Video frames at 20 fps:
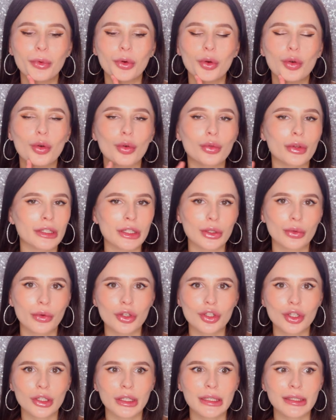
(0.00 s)
по уходу за
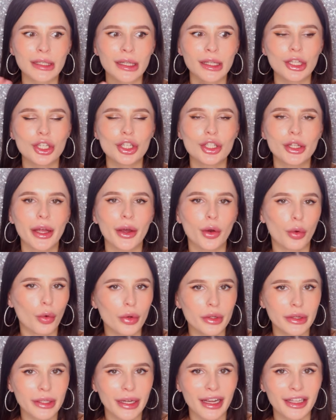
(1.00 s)
кожей лица, начиная
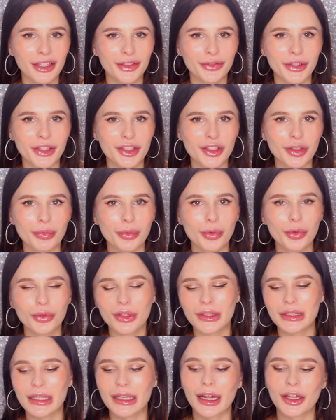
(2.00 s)
от Рианы Fenty
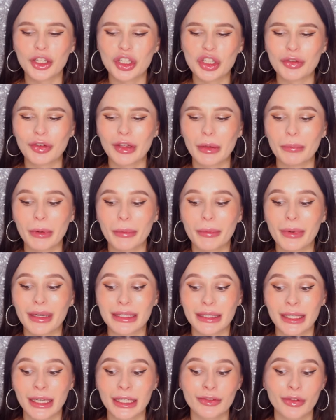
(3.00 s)
Beauty, заканчивая,
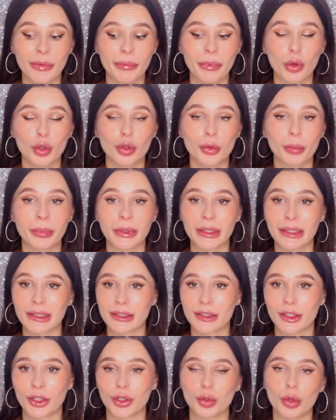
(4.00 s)
например, средствами от
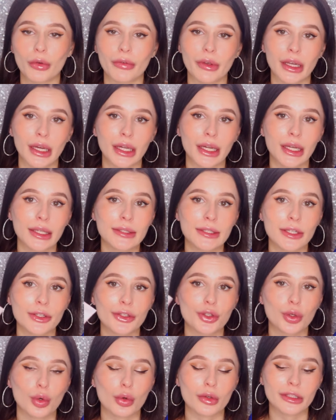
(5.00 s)
Pixie, ее новой коллекции
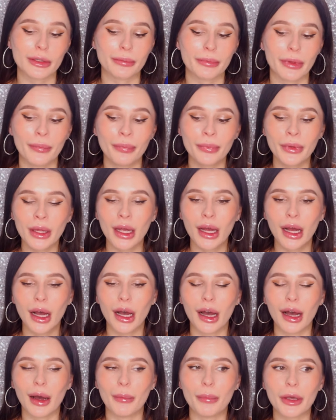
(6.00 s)
с розами.
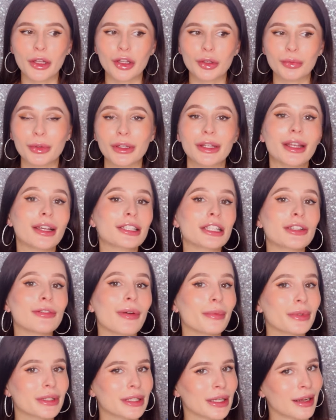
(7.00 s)
А поэтому, если
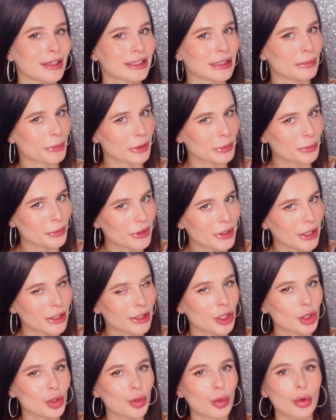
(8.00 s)
вам интересно посмотреть
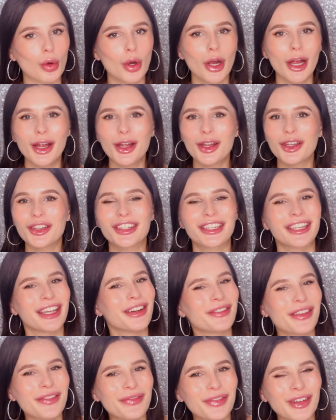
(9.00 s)
на то,
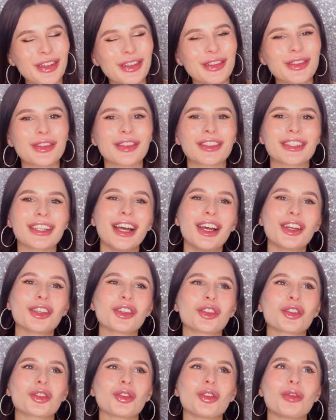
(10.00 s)
чем я пользуюсь,
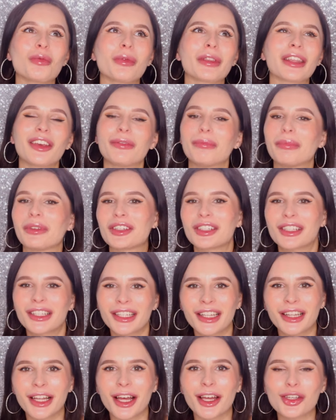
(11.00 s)
что меня
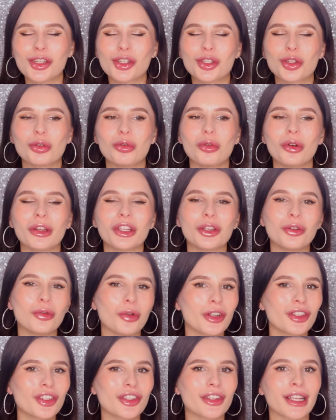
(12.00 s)
впечатлило, а что не
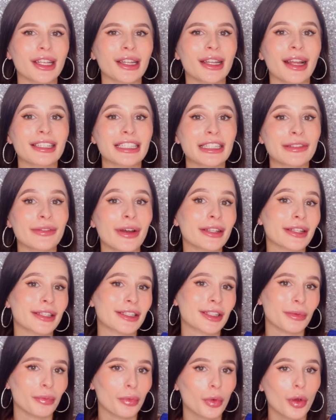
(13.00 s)
очень, тогда
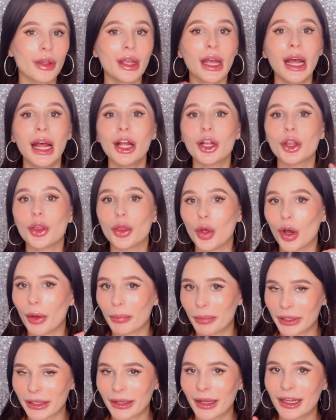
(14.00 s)
оставайтесь со мной. Ну а
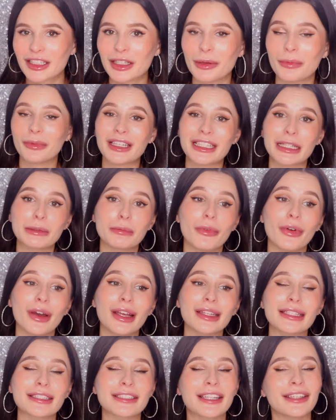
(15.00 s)
перед этим не
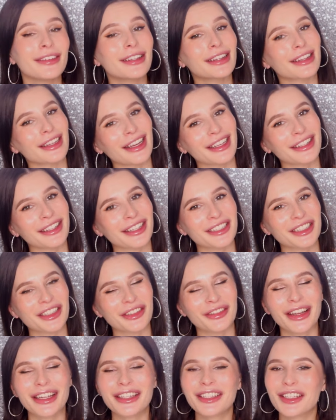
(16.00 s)
забывайте ставить лайки,
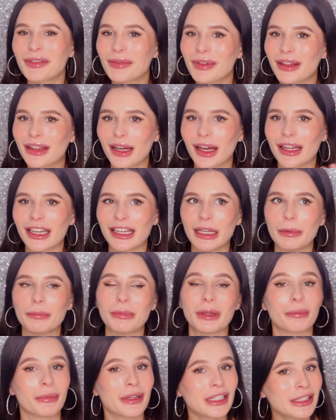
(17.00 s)
оставлять комментарии или
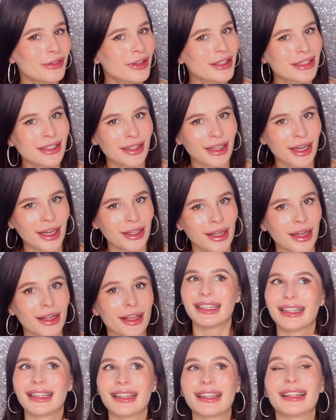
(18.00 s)
подписываться на канал.
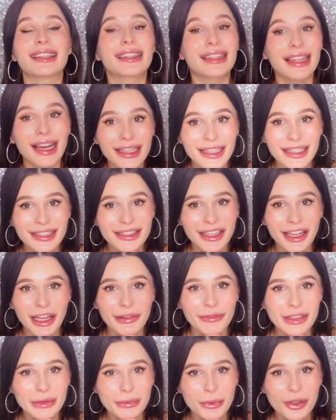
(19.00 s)
Да, я
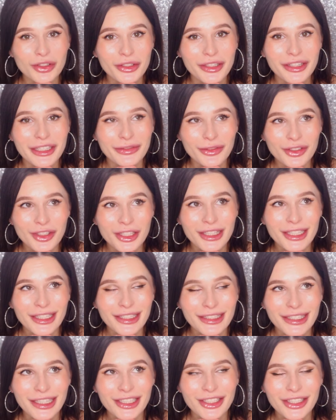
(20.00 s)
знаю, возможно, это звучит
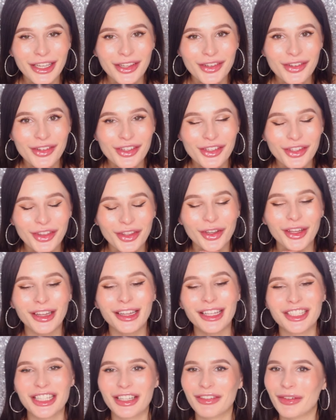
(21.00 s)
раздражающе, но я
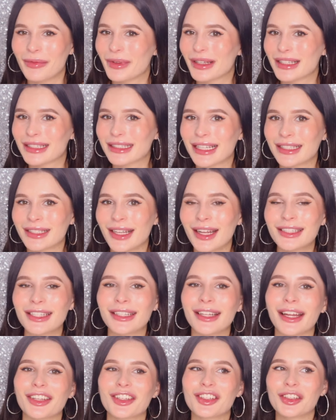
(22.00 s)
должна вам это сказать,
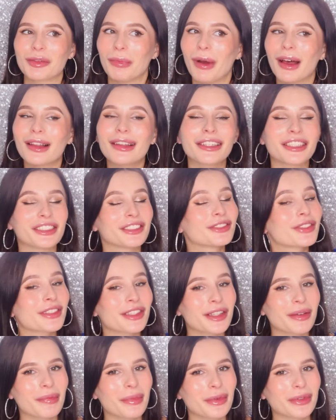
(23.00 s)
иначе мало ли вы
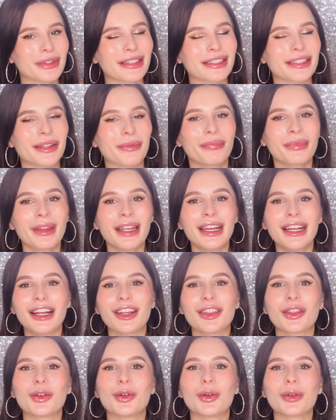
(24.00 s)
забудете.
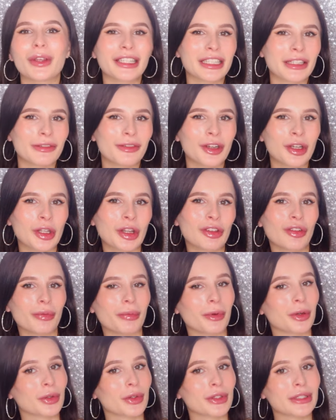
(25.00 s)
Но если вы готовы
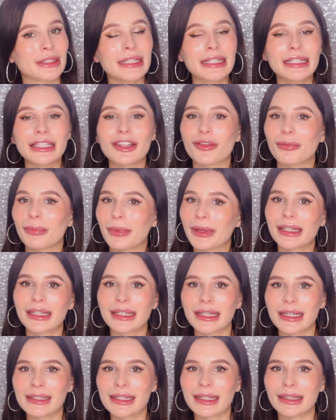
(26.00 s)
погрузиться в мир
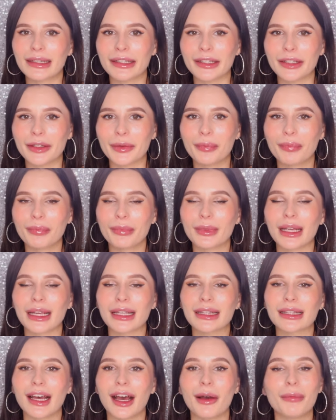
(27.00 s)
красоты,
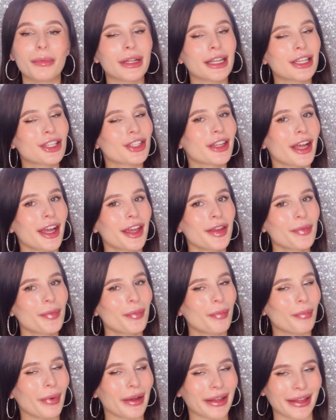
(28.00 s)
тогда мы начинаем.
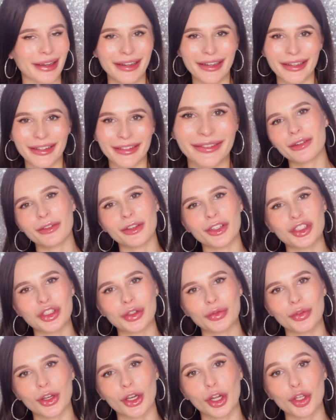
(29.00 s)
Поехали! Первое, с
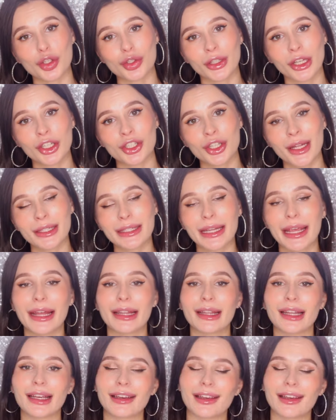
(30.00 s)
чего я хочу начать, это,